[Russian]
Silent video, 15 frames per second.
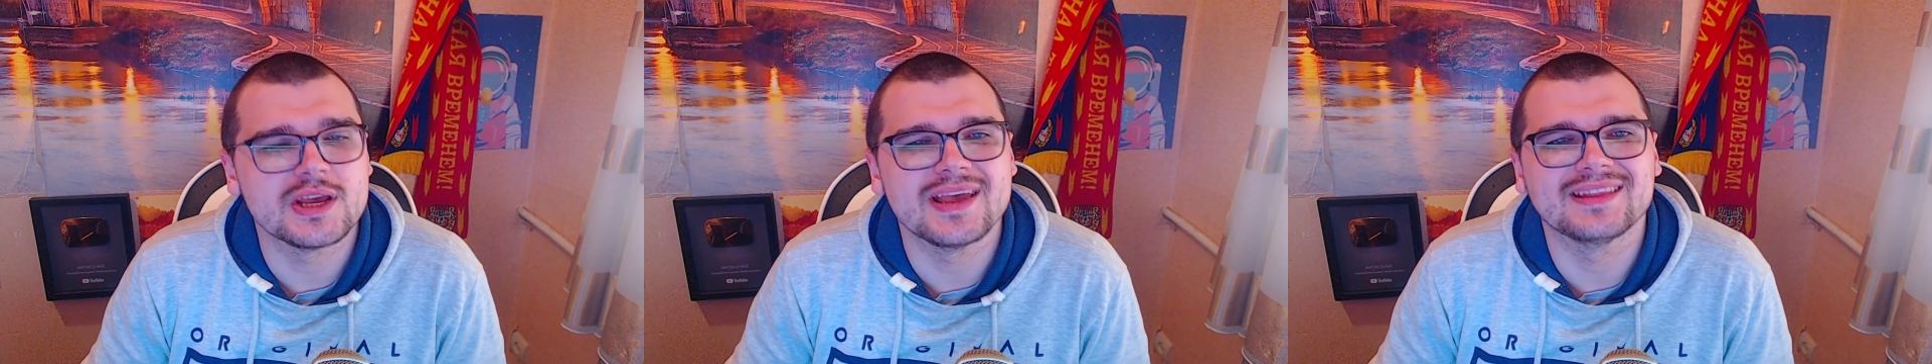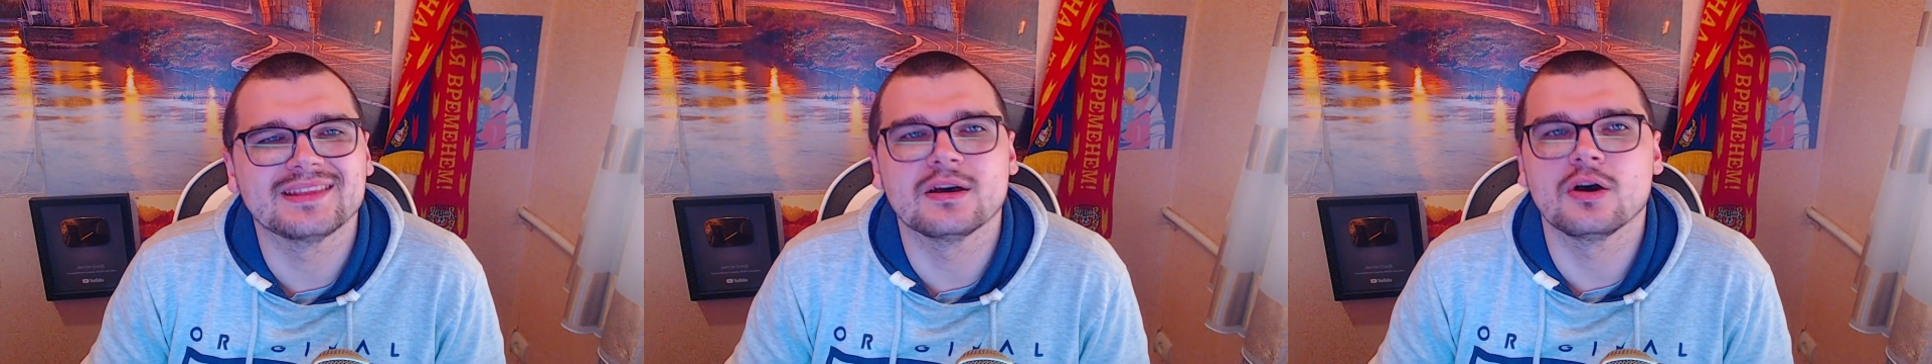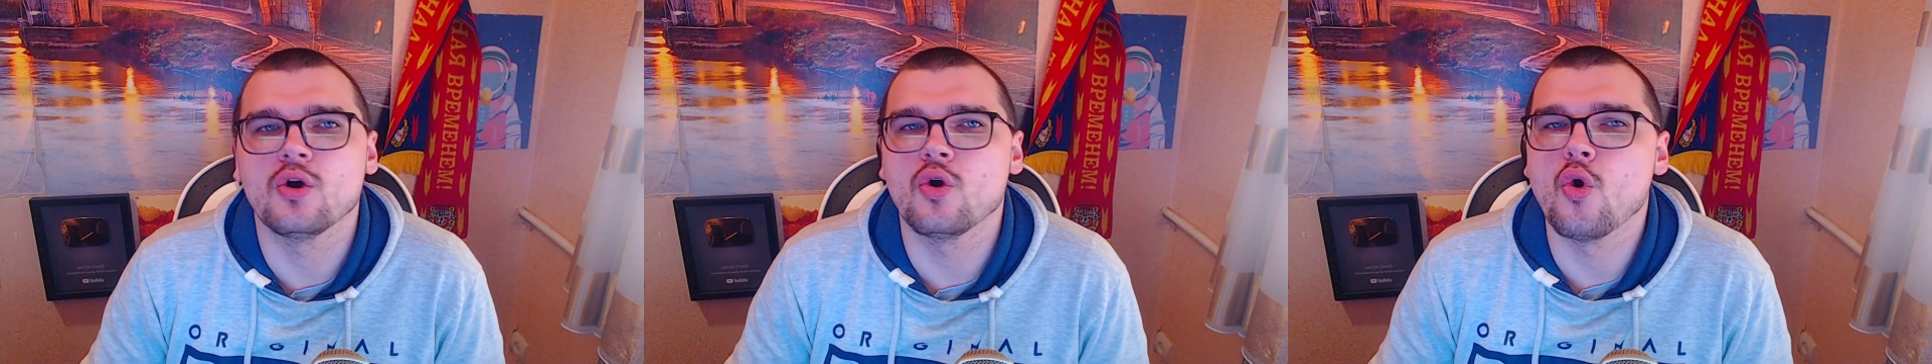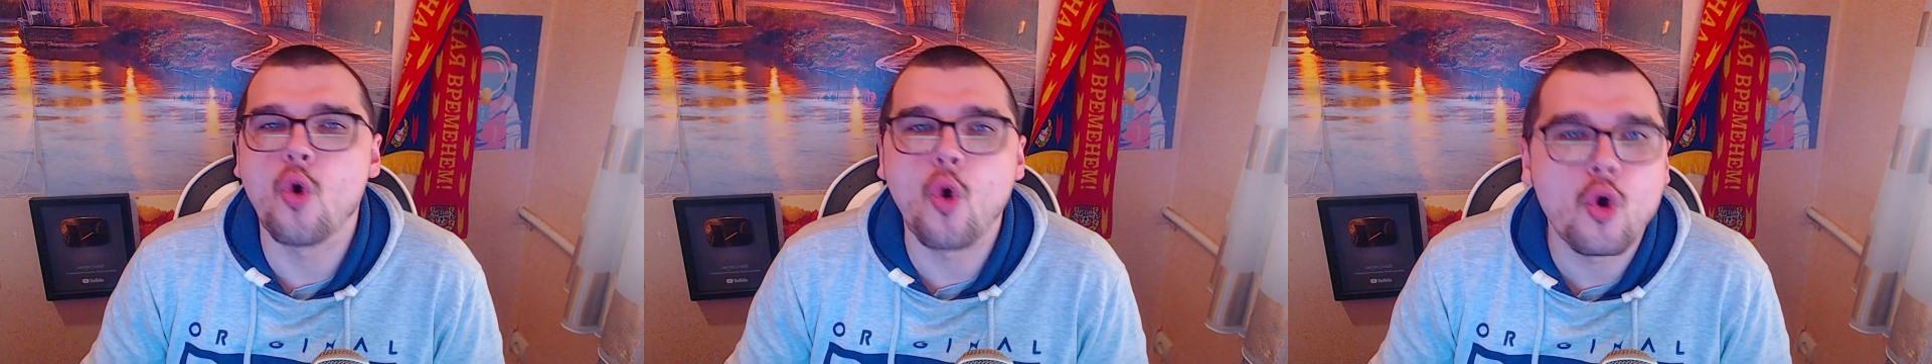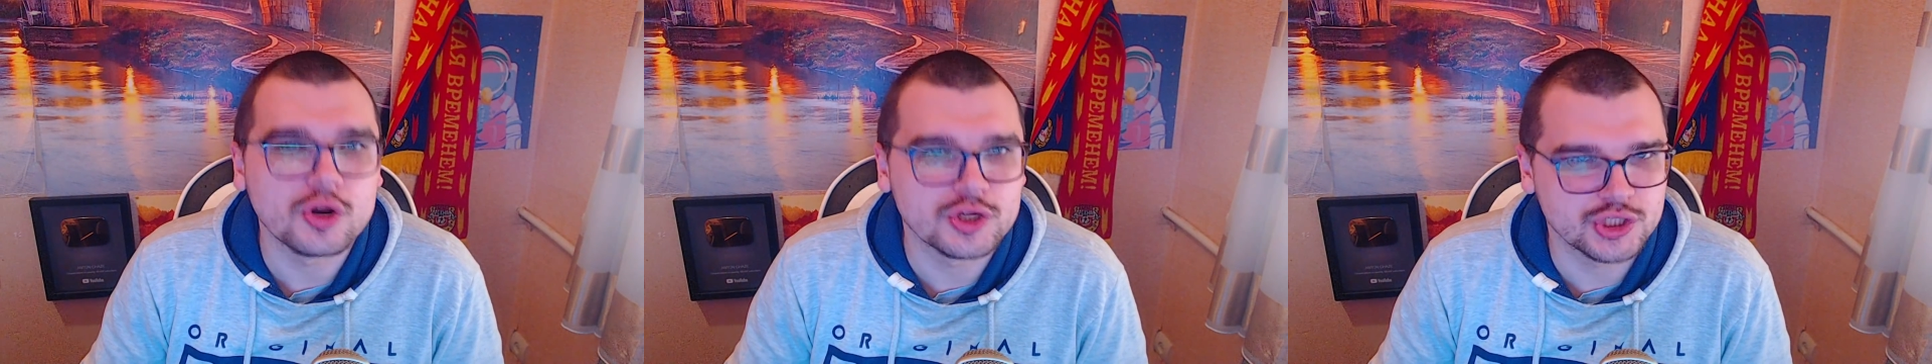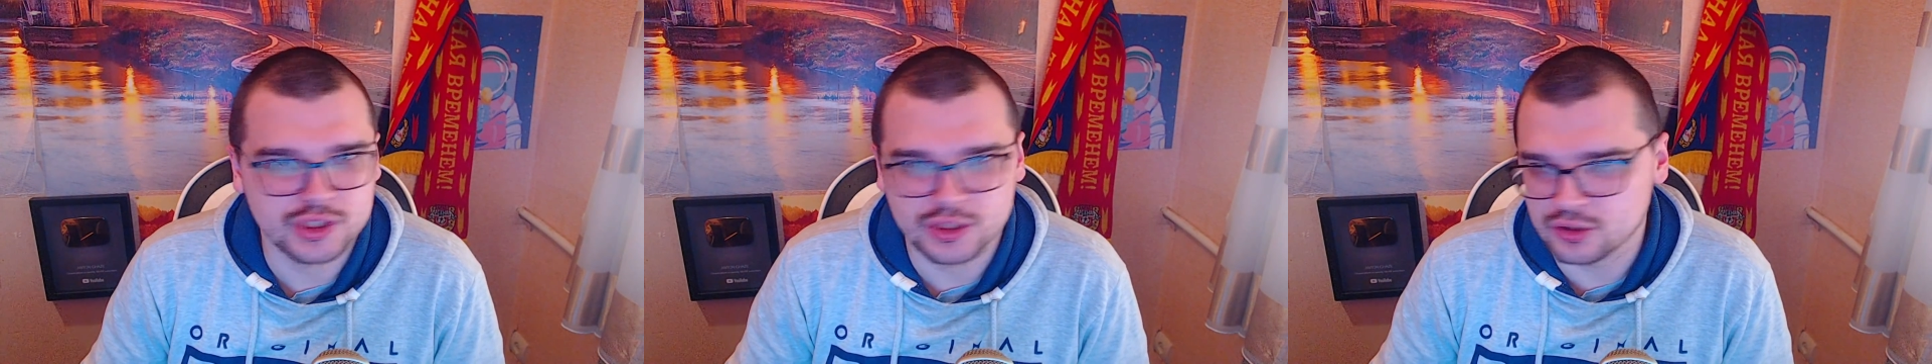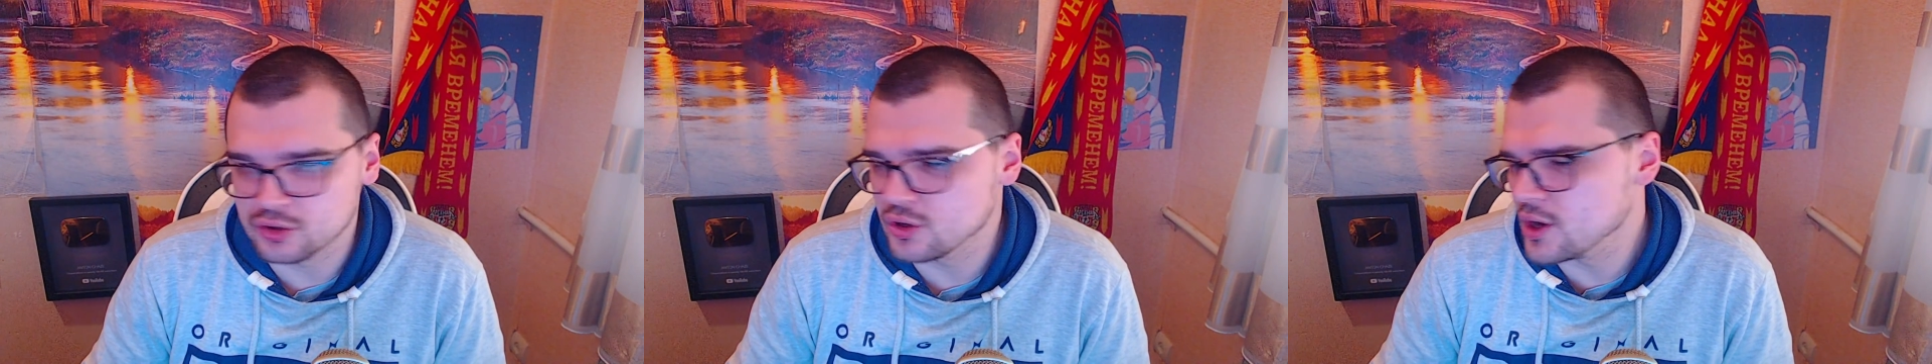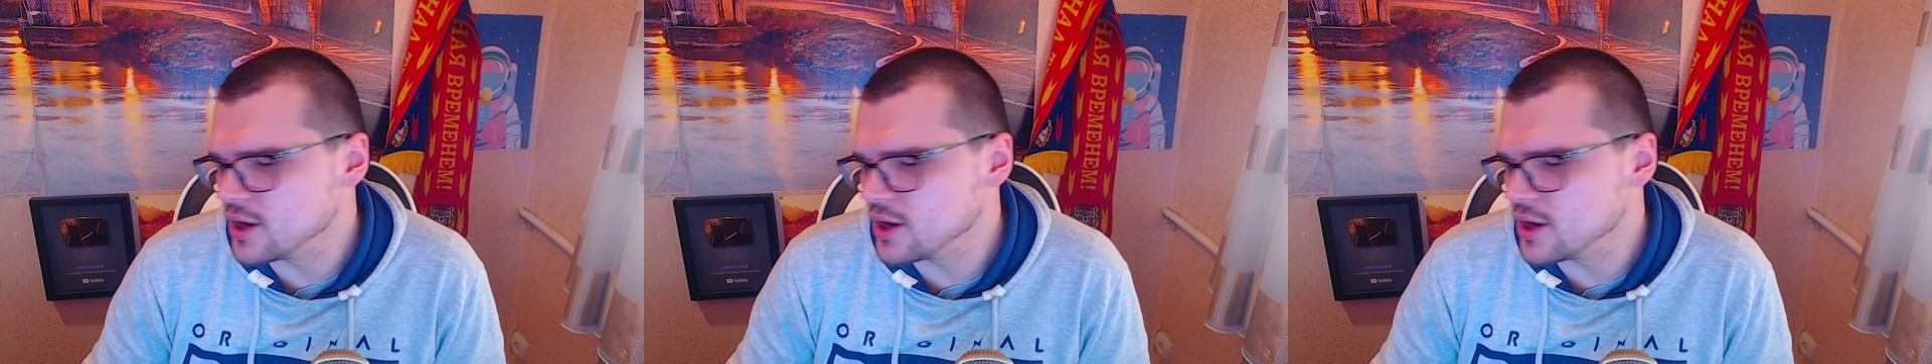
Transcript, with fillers: это очень,